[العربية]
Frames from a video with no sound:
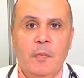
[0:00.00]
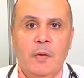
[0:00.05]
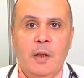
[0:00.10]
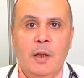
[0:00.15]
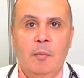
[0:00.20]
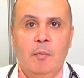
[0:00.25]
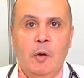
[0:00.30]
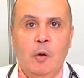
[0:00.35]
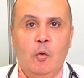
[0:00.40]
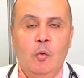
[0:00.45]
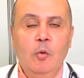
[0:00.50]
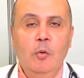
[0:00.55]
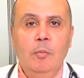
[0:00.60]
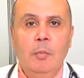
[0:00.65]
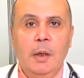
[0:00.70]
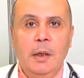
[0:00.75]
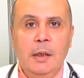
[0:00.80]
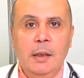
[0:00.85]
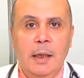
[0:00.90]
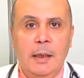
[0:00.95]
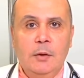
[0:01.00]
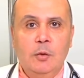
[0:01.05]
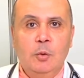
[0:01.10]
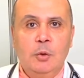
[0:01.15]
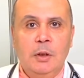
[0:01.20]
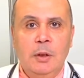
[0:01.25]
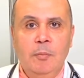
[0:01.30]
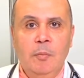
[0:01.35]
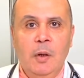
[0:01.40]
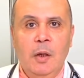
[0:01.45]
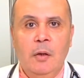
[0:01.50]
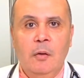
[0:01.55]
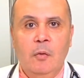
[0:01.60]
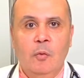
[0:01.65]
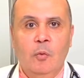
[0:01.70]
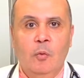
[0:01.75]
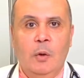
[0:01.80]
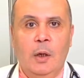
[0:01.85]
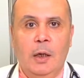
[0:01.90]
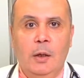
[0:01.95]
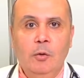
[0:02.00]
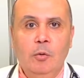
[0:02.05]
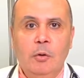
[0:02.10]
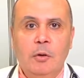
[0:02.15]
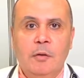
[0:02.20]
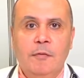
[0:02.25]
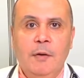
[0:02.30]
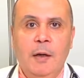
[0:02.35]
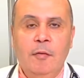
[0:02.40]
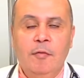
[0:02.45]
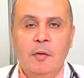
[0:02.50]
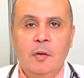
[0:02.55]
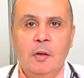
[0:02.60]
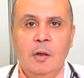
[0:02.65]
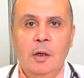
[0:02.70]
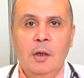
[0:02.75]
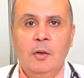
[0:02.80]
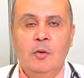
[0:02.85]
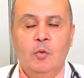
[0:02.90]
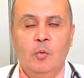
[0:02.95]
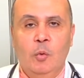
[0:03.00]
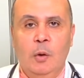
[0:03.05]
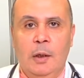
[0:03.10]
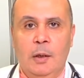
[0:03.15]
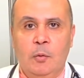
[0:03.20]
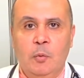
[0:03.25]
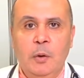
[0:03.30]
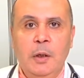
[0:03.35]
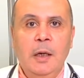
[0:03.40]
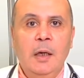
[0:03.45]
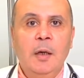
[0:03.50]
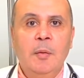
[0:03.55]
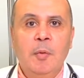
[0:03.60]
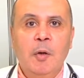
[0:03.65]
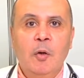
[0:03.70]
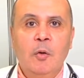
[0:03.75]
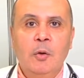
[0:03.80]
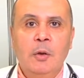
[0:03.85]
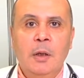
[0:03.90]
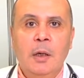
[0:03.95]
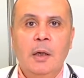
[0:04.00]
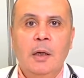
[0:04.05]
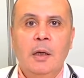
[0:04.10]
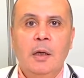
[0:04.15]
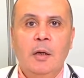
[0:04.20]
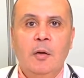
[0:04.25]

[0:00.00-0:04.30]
لما يكون مريض عنده سمنة وعنده ارتفاع في الضغط والأدوية اللي بياخدها